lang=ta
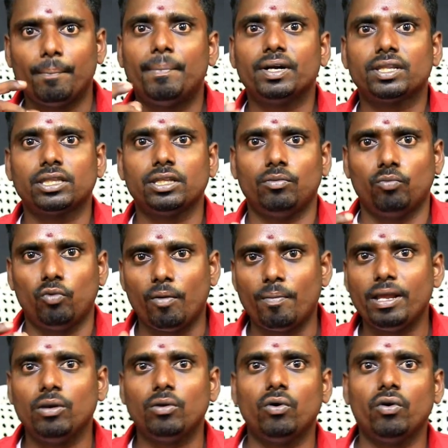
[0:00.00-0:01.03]
பட்ஸு
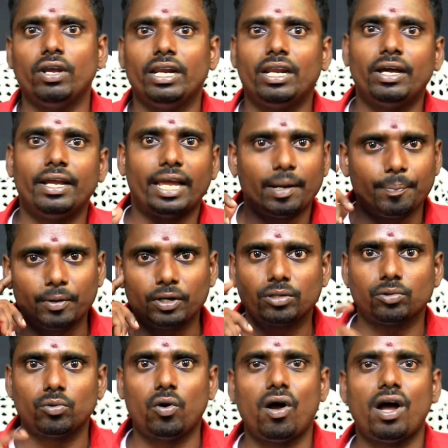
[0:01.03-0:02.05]
மொபைலோ இல்லை
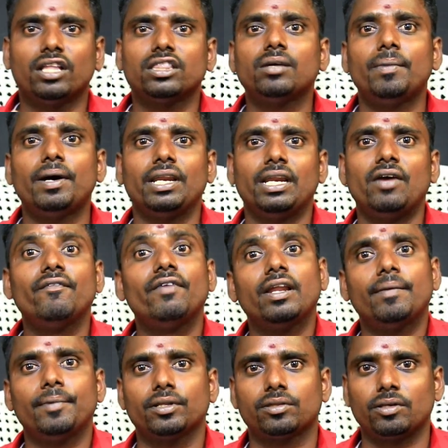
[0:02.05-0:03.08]
ஏர்பட்ஸோ அந்த மாதிரிலாம்
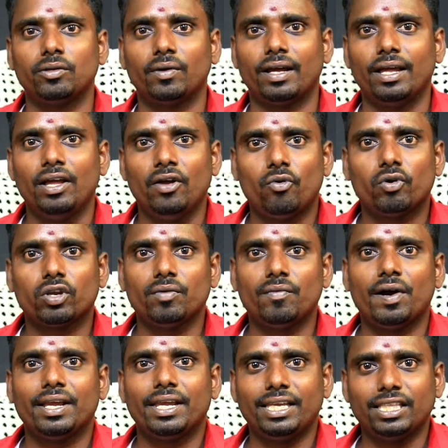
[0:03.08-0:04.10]
விளம்பரம் சொல்லுவாங்க
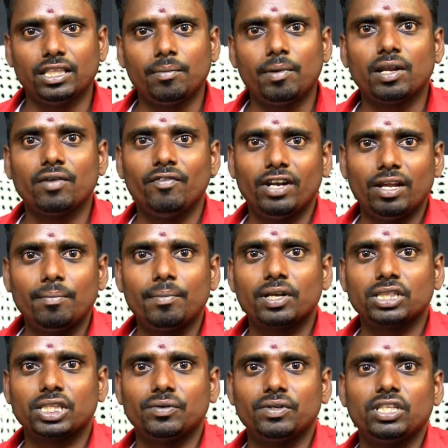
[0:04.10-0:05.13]
ஓகேவா இந்த மாதிரி
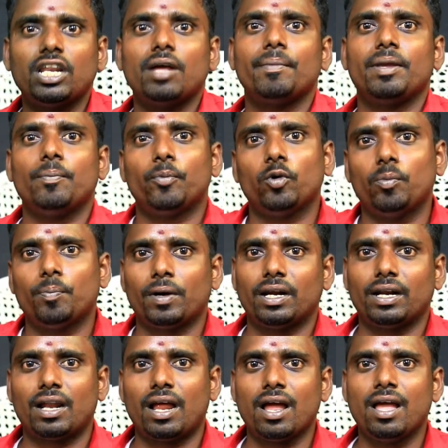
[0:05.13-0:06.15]
விளம்பரத்தை வந்து நம்ம இம்ப்ரூவ்
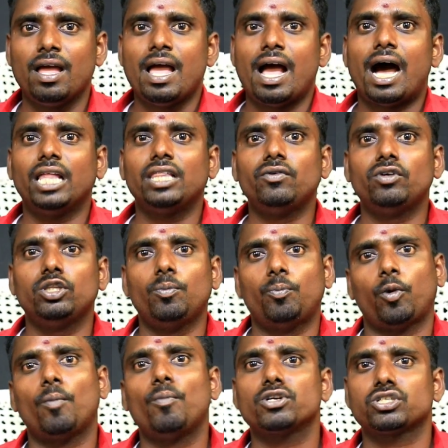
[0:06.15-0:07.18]
பண்ணனா அது வந்து
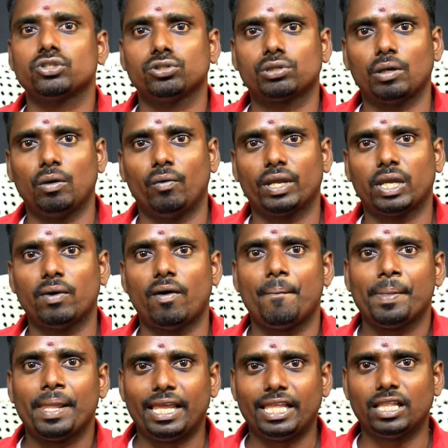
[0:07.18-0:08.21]
ப்ரொமோஷன் சொல்லுவோம் ஓகேவா
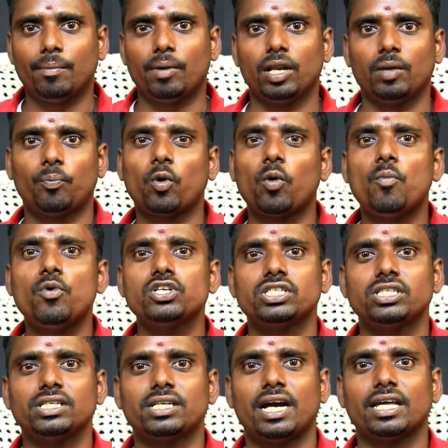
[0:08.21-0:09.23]
இந்த மாதிரி
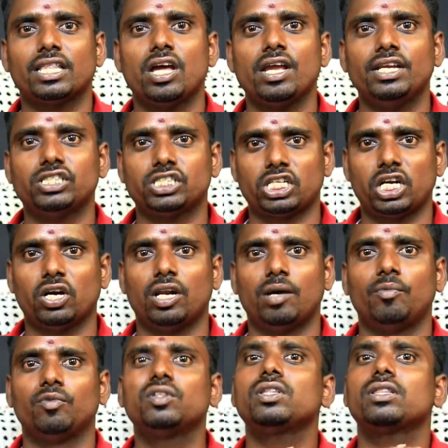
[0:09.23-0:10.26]
ப்ரொமோஷனுக்காக தான்
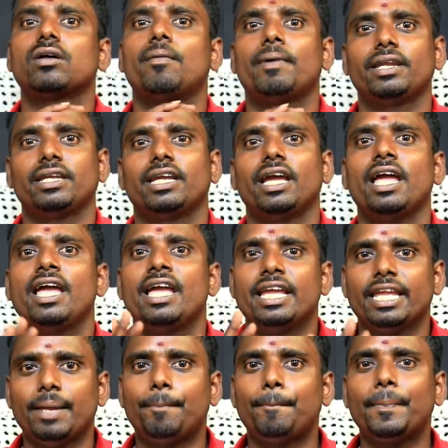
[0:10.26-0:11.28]
இன்ஸ்டாகிராம் வந்து சம்பாதிக்க
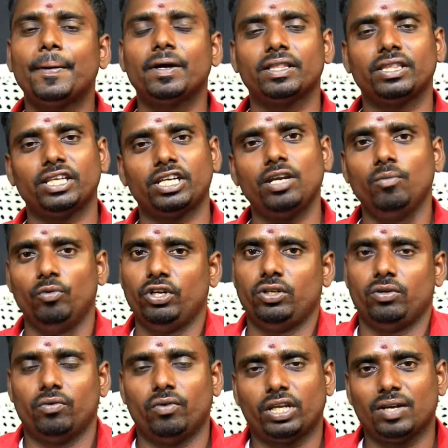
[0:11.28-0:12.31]
இப்போதைக்கு
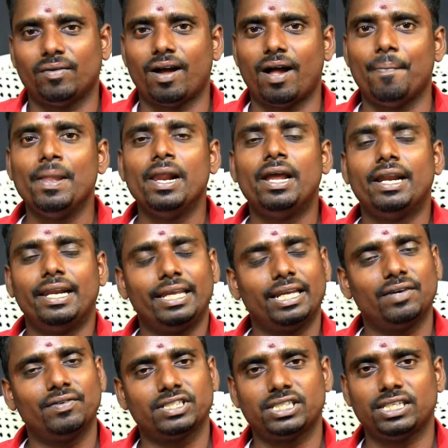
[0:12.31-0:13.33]
முடியும் ஓகேவா
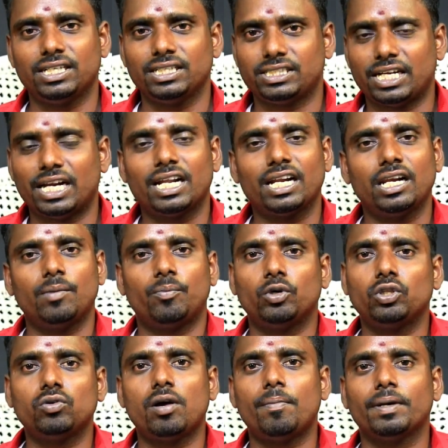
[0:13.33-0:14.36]
நீங்கள் வச்சுருக்க சேனலில்
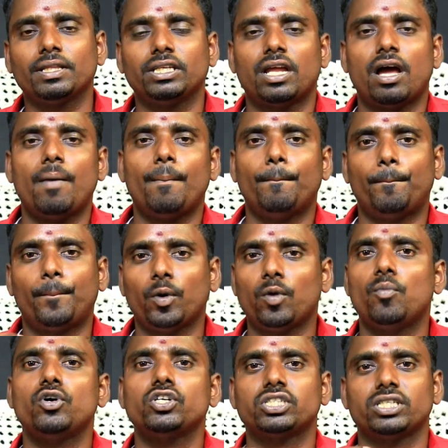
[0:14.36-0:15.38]
பொதுவாக பார்த்தீங்கன்னா
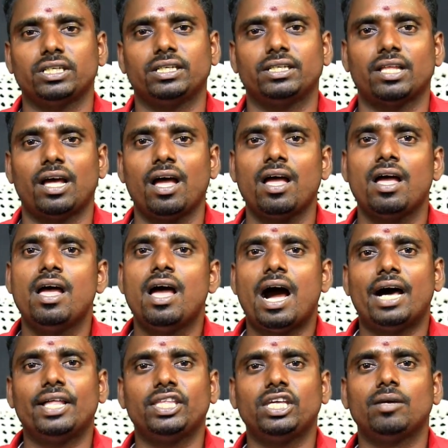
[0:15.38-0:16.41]
ப்ரொமோஷனுக்கு தான்
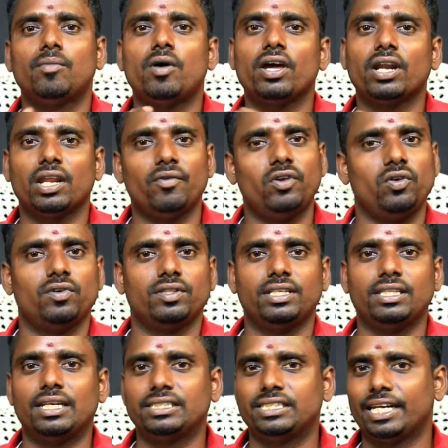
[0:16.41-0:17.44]
அதிகமாக ரெவன்யூ வந்து
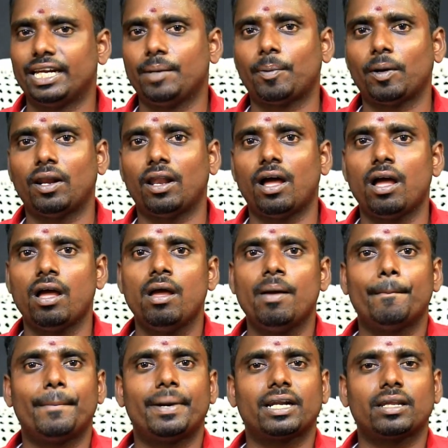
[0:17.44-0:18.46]
இதில் ஜென்ரேட் பண்ணலாம்
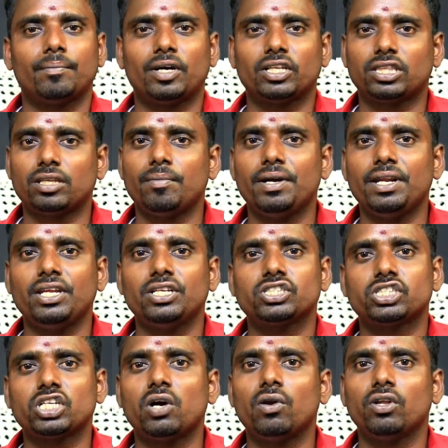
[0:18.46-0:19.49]
பட் மற்றபடி
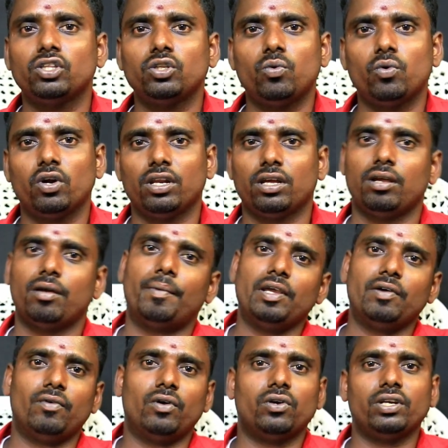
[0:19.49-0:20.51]
இன்ஸ்டாவில் வந்து உங்களுக்கு
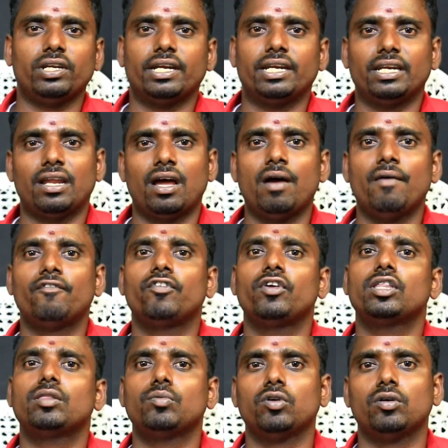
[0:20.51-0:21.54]
அப்படியே வரும்னு கேட்டிங்கன்னா
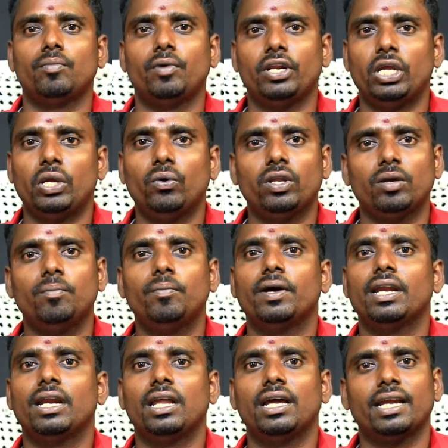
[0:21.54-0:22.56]
ஃபேஸ்புக் மாதிரி யூடியூப்
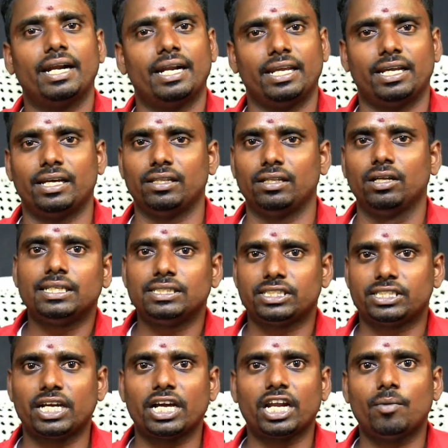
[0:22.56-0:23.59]
மாதிரி எல்லாம் கிடைக்காது
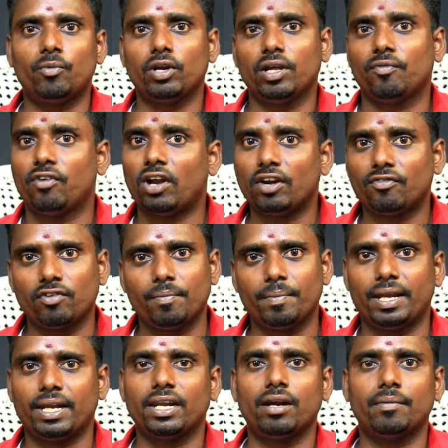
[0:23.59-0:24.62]
இன்ஸ்டாகிராமுடைய பிளாட்ஃபார்ம்
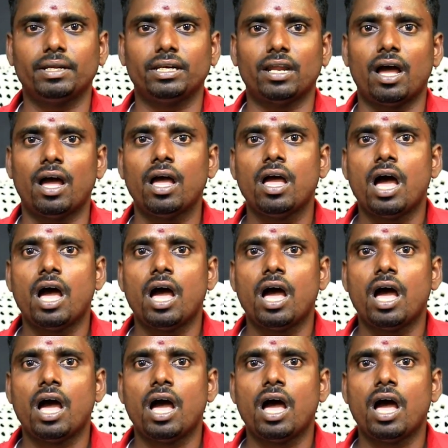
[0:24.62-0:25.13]
என்ன அப்படின்னா